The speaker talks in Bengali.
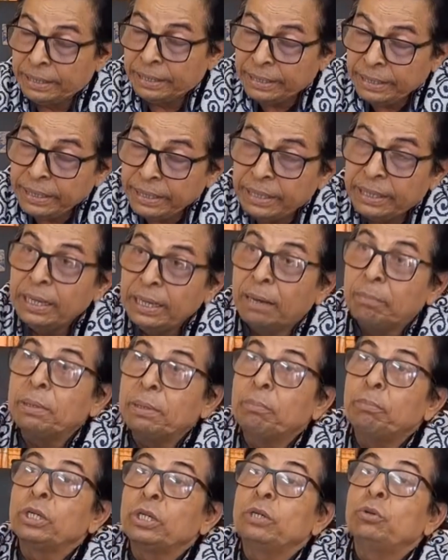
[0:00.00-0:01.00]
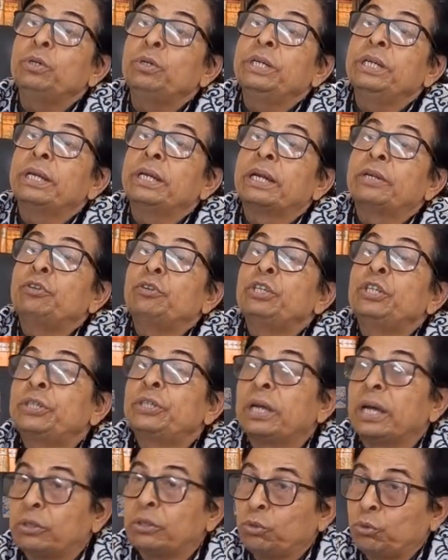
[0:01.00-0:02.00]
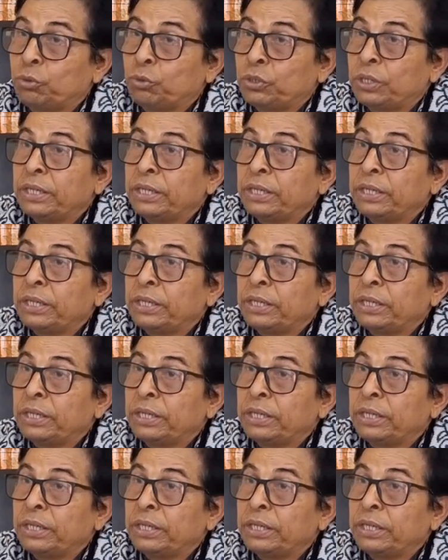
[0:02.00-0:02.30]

এদেরকে আমরা মনে করি এরা দৃষ্টান্ত